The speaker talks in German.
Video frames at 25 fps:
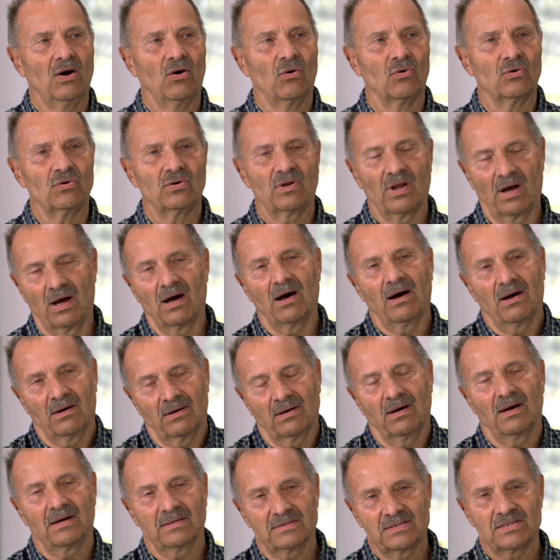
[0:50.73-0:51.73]
Und
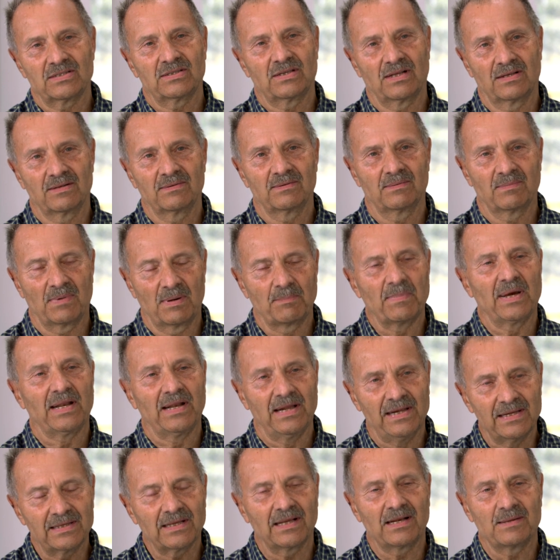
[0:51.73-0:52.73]
da hat sich dann,
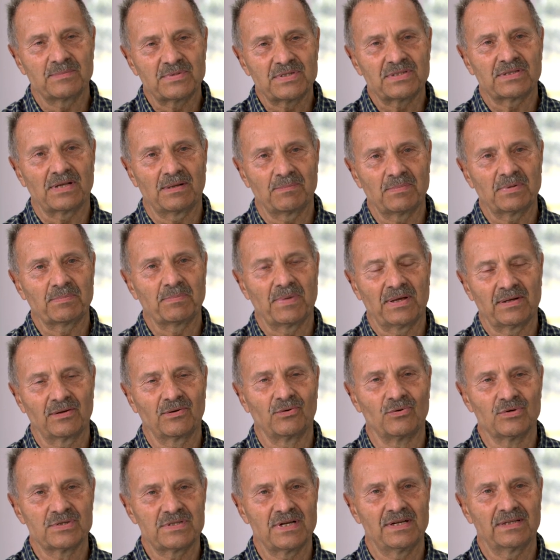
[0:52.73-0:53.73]
meine Eltern haben sich dann mit meinen
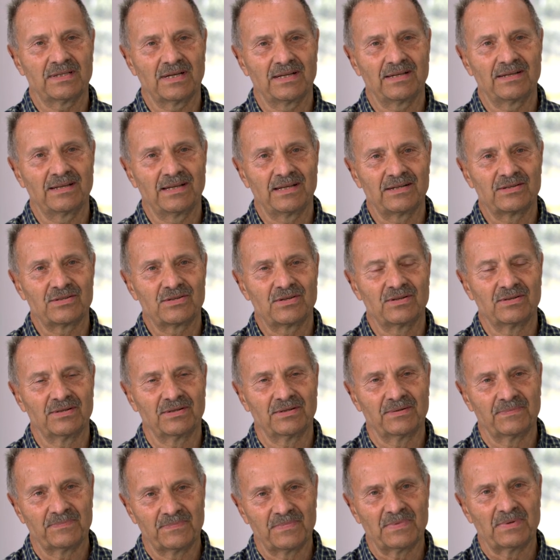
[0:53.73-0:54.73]
Großeltern ent,
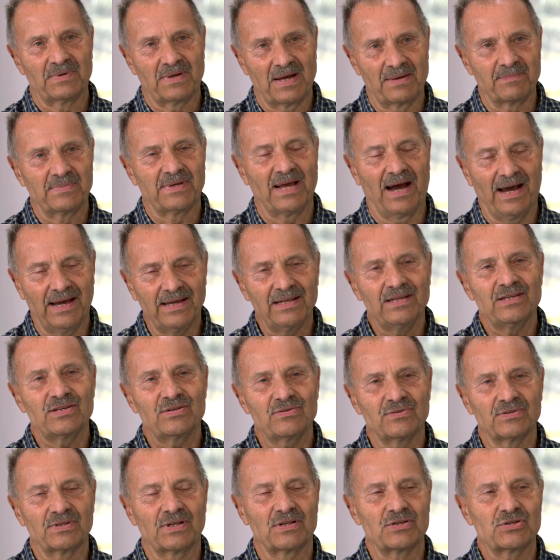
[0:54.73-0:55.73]
äh,
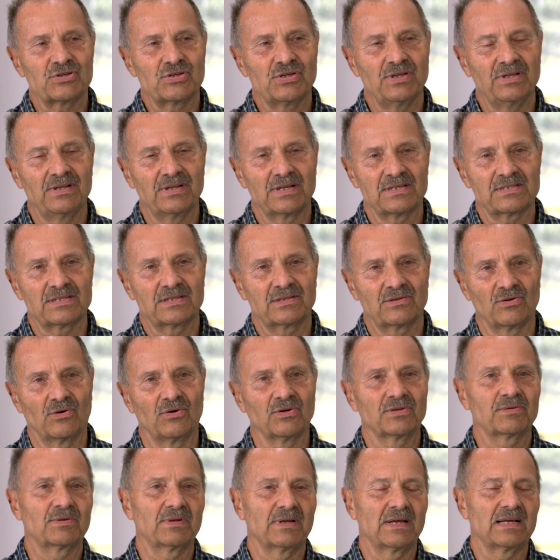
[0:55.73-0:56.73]
geeinigt und entschieden, dass ich
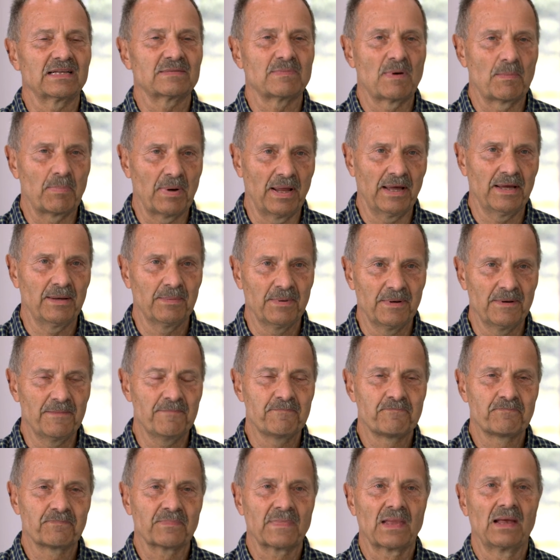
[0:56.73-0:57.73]
dort erstmal bleibe.
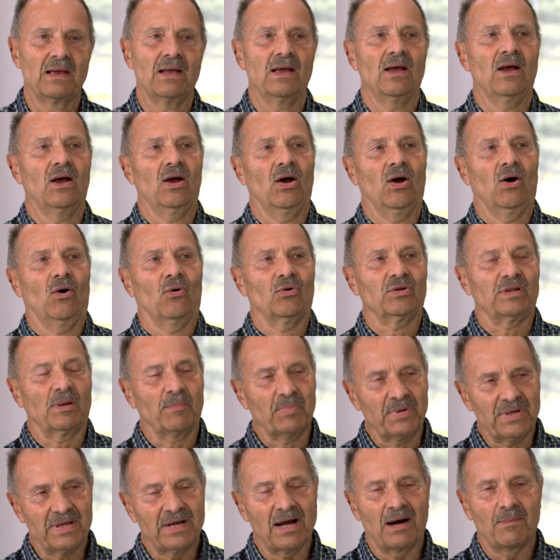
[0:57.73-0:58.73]
Und dann
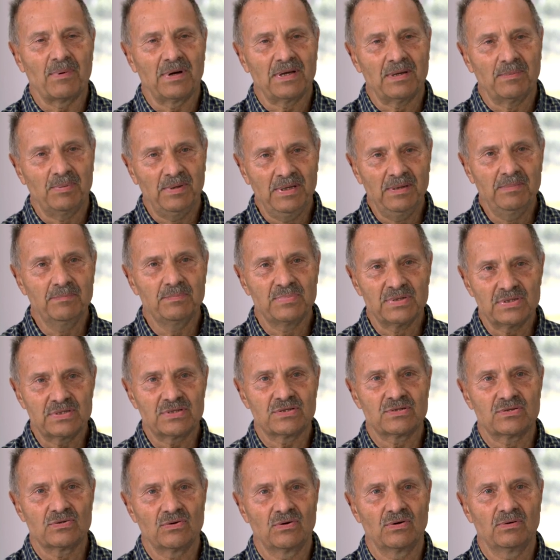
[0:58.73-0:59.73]
bin ich aber geblieben
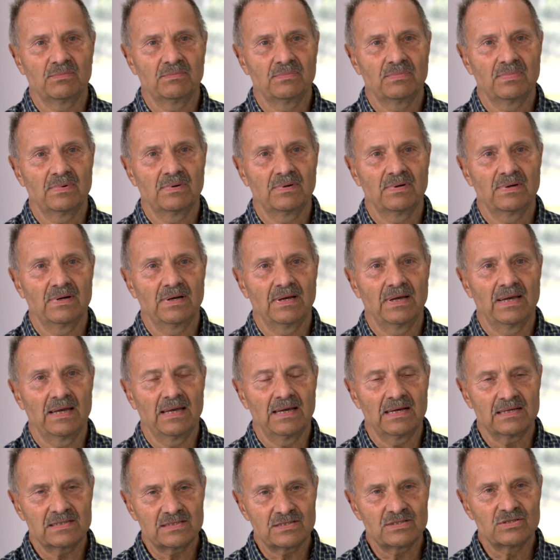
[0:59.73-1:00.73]
bis zum
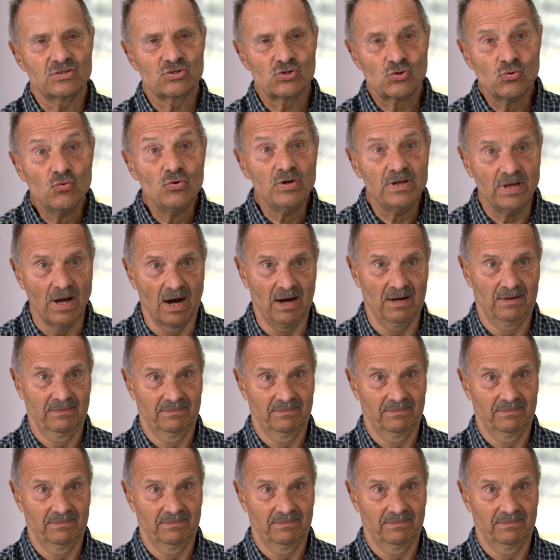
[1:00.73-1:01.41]
ersten Schuljahr.